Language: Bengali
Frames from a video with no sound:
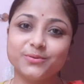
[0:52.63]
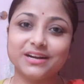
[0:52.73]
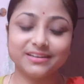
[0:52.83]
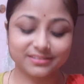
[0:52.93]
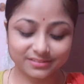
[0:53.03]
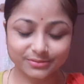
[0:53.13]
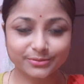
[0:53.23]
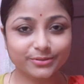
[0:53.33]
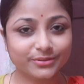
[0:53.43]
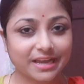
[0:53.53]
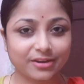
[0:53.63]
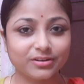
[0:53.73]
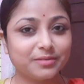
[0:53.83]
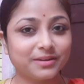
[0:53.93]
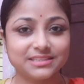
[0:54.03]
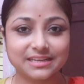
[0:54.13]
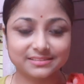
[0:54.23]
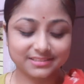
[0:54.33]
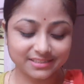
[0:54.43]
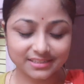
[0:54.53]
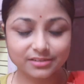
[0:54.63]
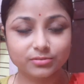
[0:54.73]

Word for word: এভরিওয়ান তো এখন আমরা যাচ্ছি